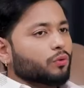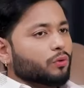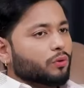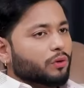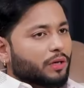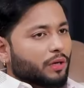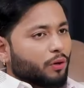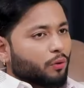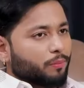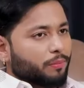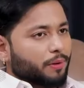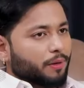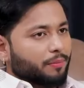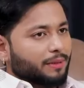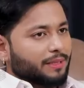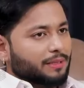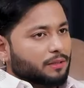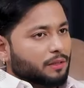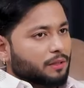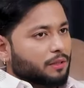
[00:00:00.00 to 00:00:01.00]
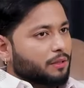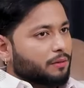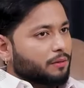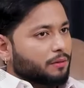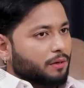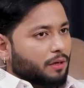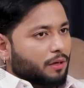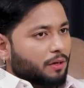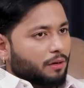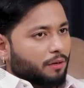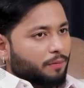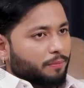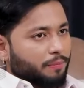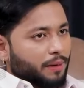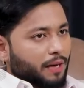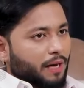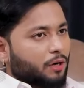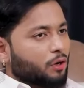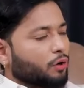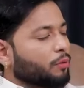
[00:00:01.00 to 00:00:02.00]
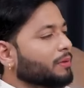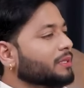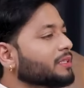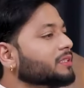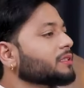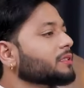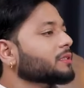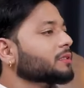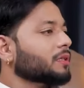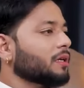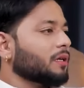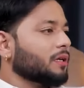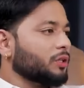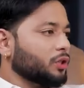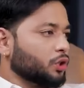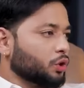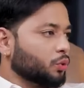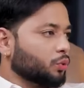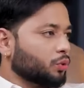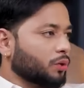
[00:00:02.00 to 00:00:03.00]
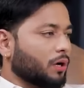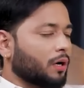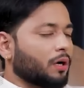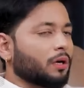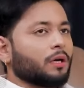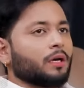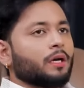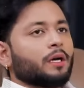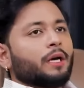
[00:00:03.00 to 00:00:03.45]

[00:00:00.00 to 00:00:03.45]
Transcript: उनके ऊपर मेजरली पैरानॉर्मल चीज़ का इशू था